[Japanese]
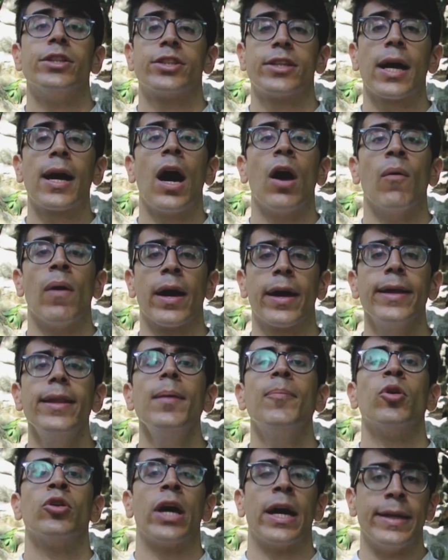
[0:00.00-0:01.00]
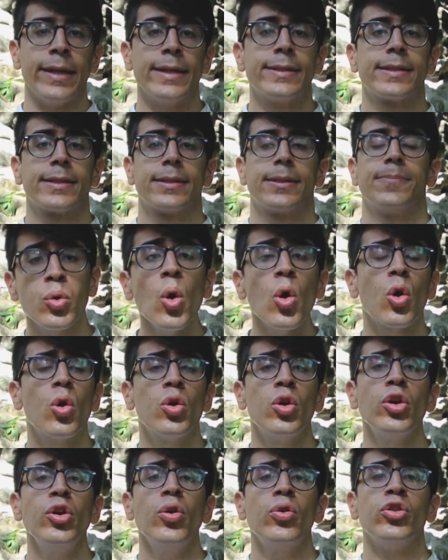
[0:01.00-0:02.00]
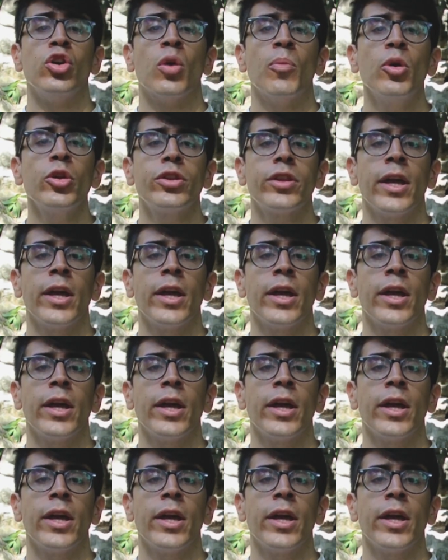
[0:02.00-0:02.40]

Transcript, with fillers: 従うわけでもないですとこのように思っ